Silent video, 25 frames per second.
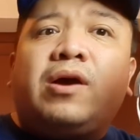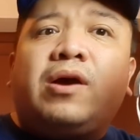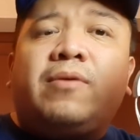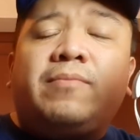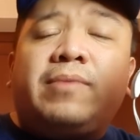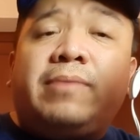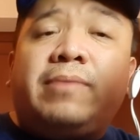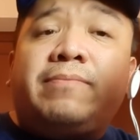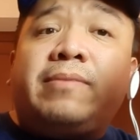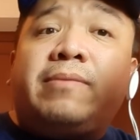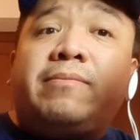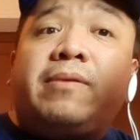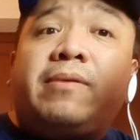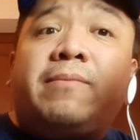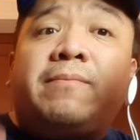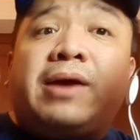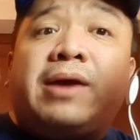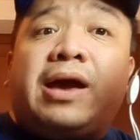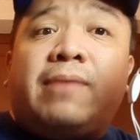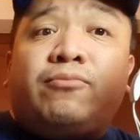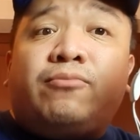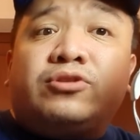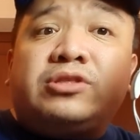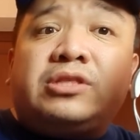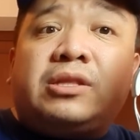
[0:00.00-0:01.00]
ma- may,
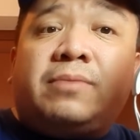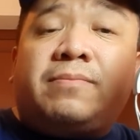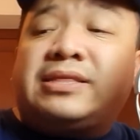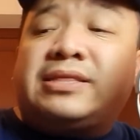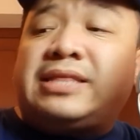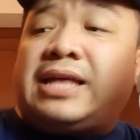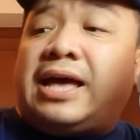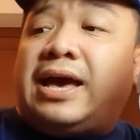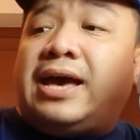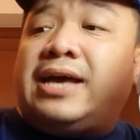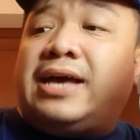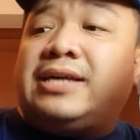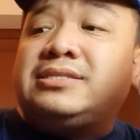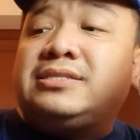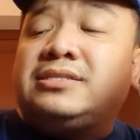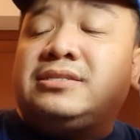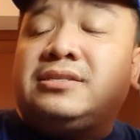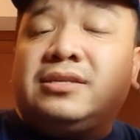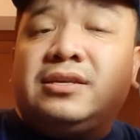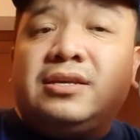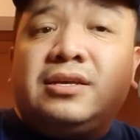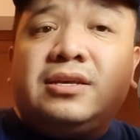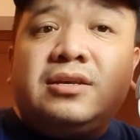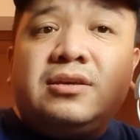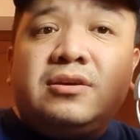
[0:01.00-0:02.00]
may maabot na
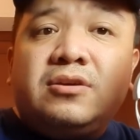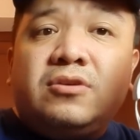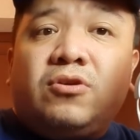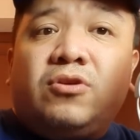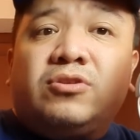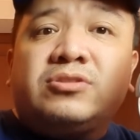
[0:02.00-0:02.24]
mataas,